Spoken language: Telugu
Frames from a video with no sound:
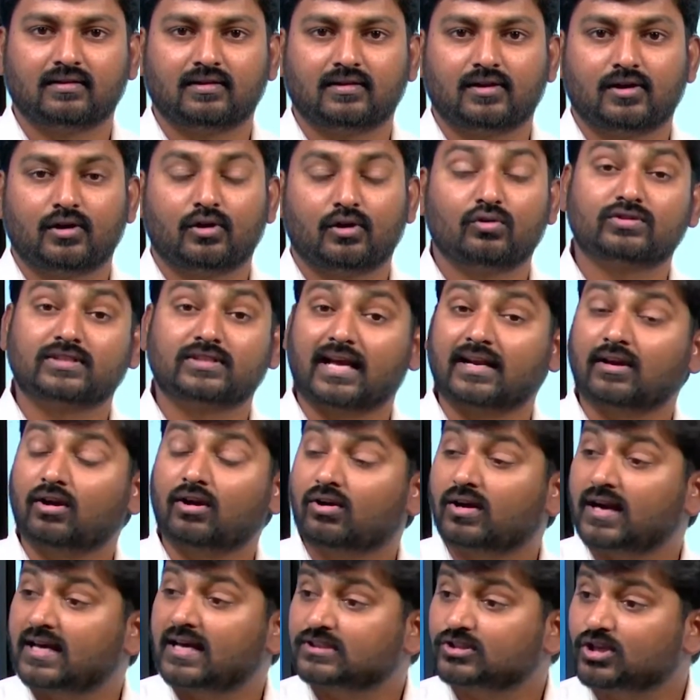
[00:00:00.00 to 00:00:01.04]
నువ్వు
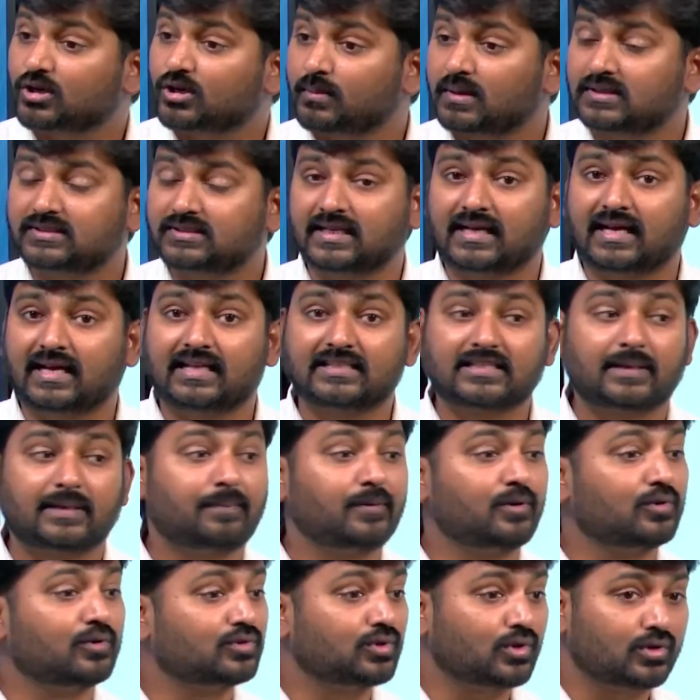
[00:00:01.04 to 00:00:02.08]
సన్నోట్లు వేసుకోమని జనాలకు చెప్పి
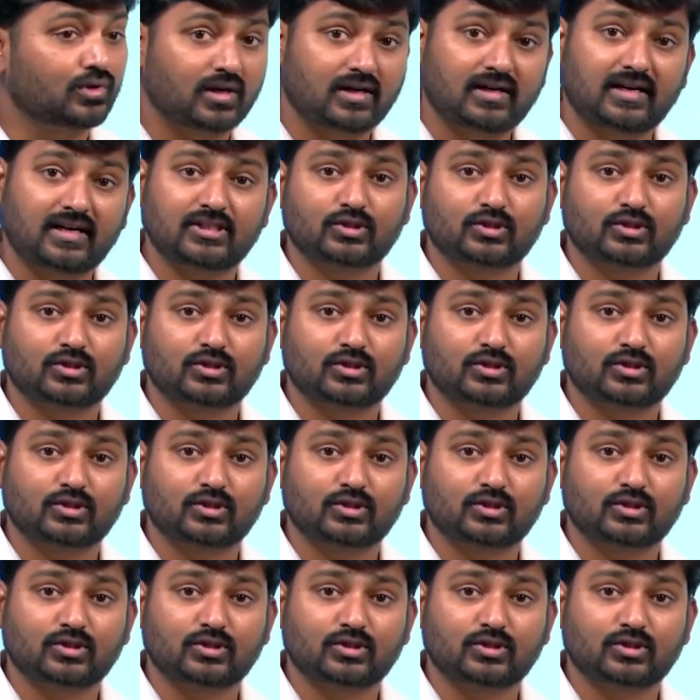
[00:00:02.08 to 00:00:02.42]
నువ్వు దొడ్డొడ్లు